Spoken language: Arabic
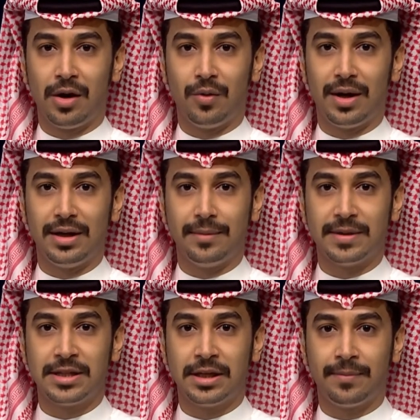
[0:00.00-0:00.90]

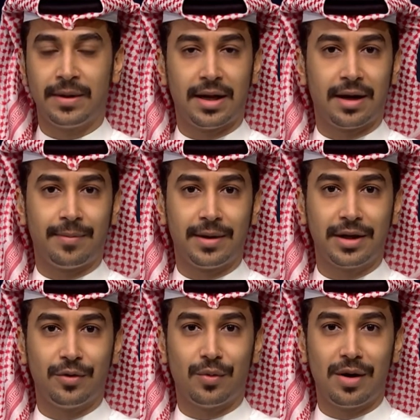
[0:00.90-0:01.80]
ولمزيد من
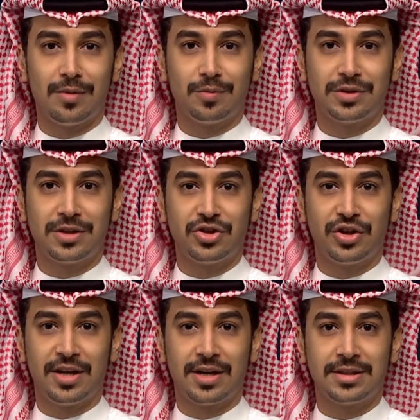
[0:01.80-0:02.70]
الأخبار
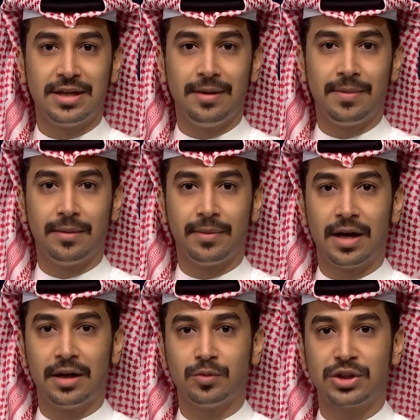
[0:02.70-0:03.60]
والمستجدات
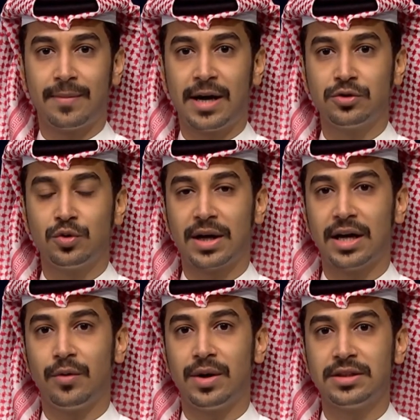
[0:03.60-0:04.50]
بالإمكان متابعة
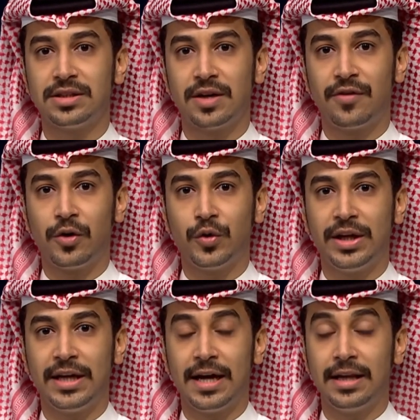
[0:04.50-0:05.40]
القنوات
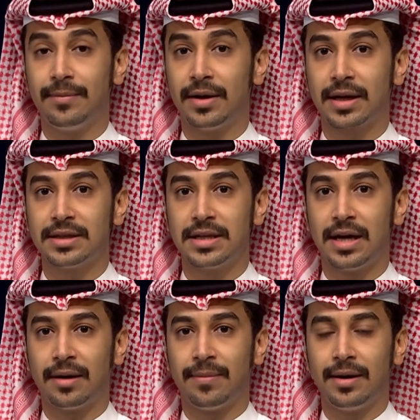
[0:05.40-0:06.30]
التفاعلية لمركز
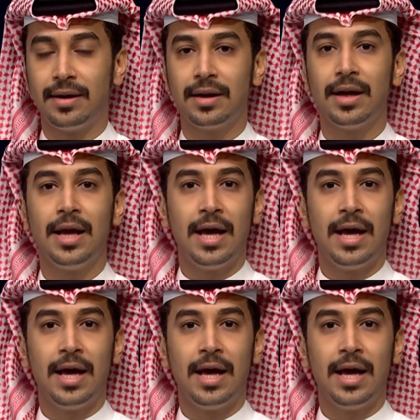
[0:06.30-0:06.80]
الأخبار